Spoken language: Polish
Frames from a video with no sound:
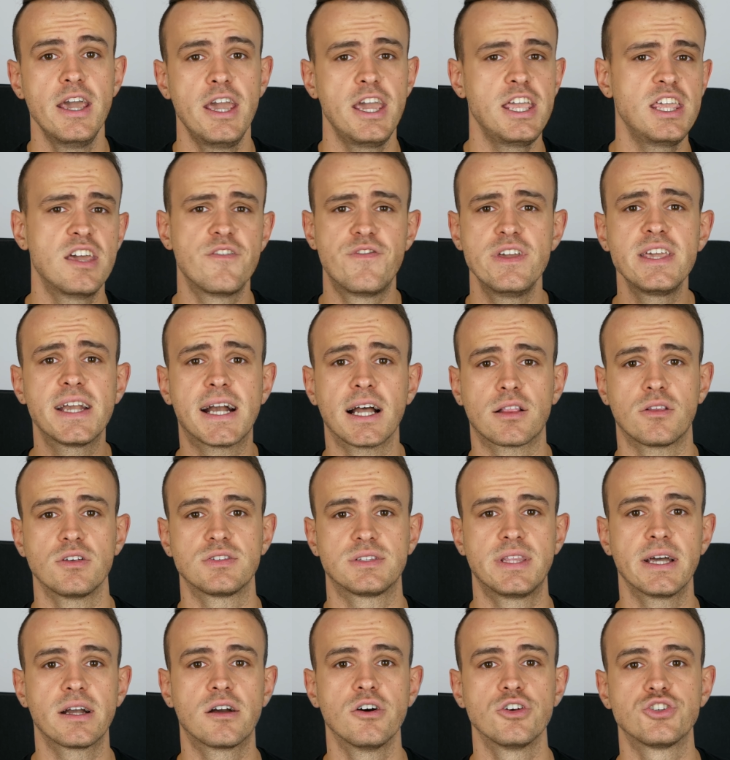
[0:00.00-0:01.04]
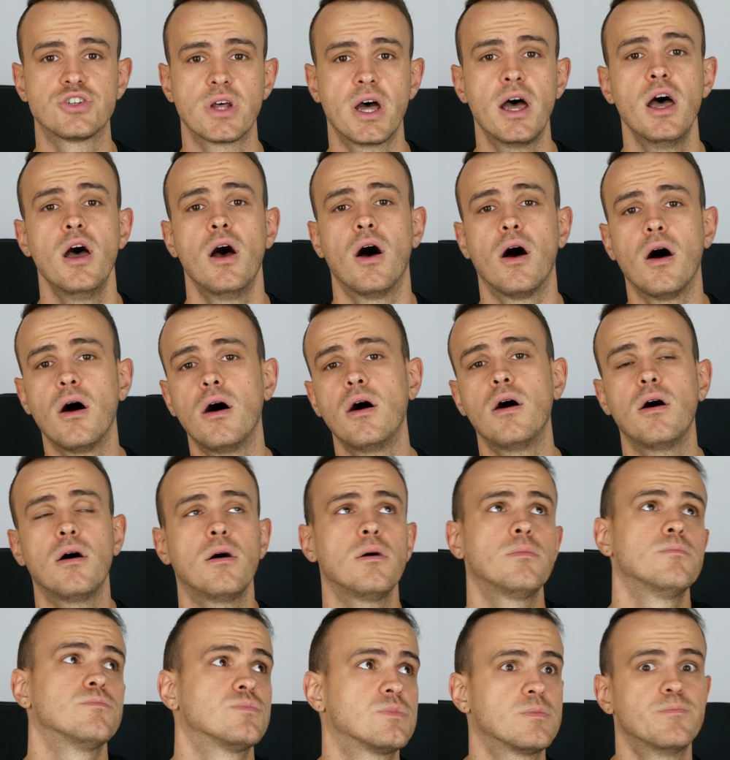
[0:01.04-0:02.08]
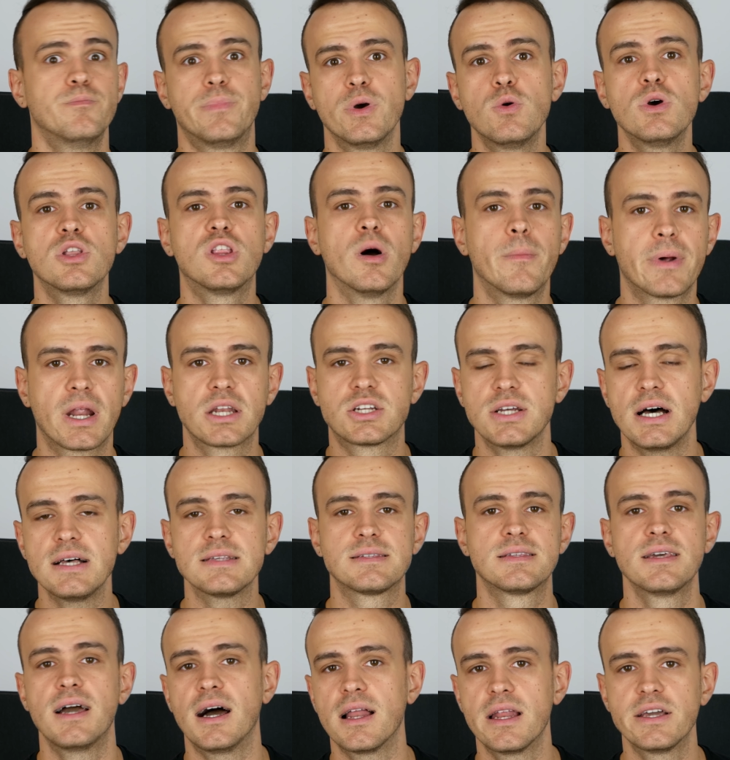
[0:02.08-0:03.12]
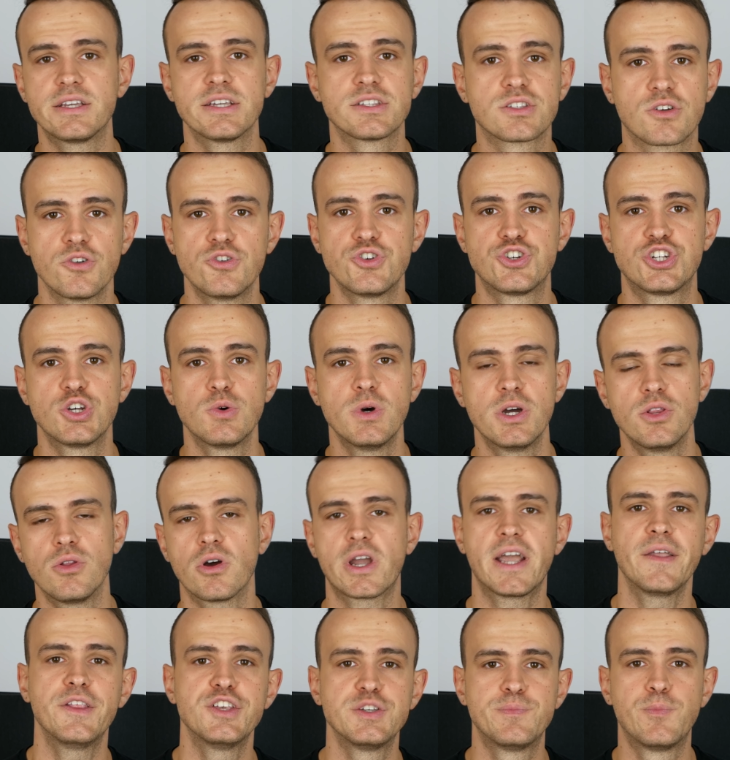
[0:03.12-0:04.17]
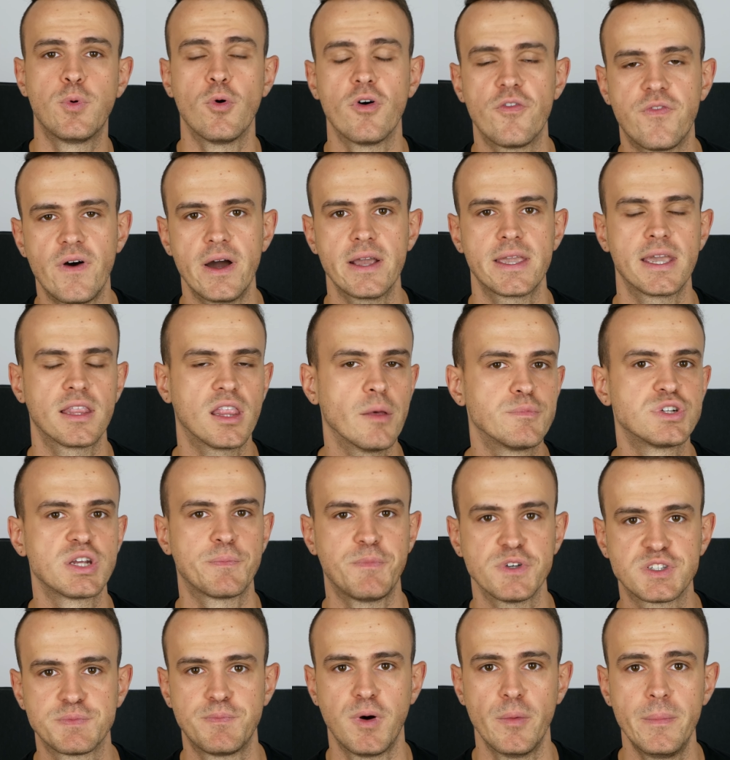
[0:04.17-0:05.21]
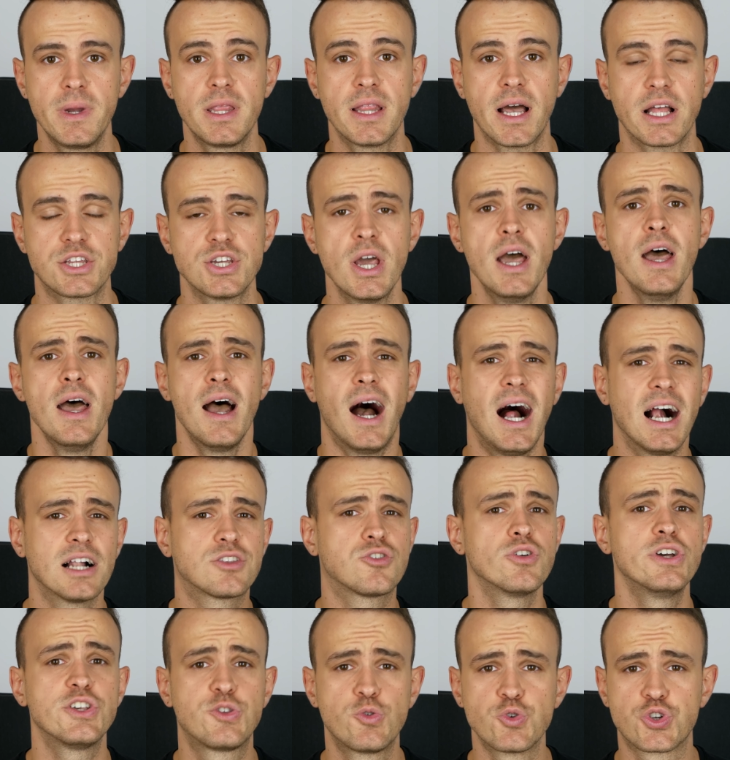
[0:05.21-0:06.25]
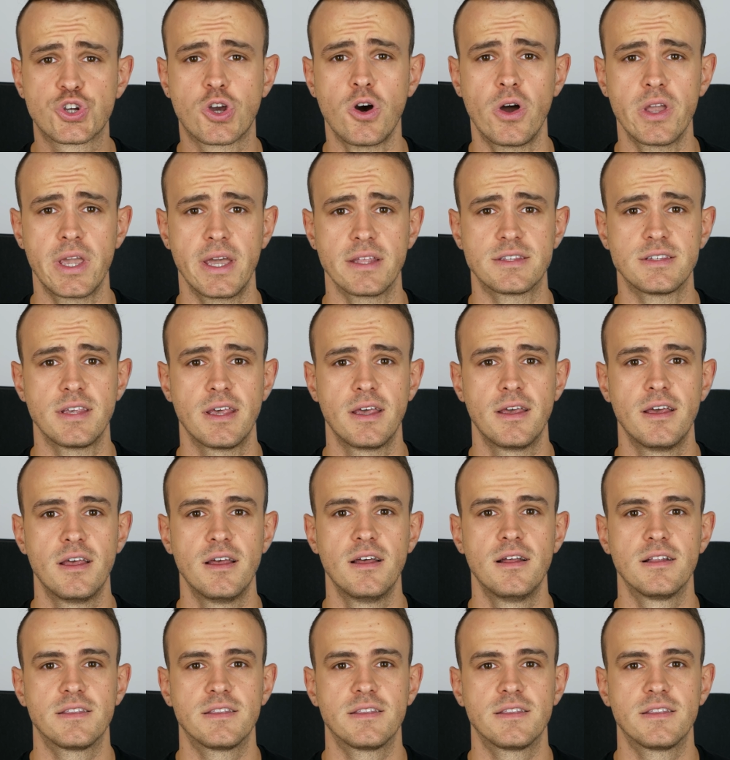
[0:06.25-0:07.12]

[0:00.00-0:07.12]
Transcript: I nie wynika to z tego, że o, były dobre czasy, ale się skończyły, no kiedyś było fajnie, dobrze pospominać, ale to jest już koniec.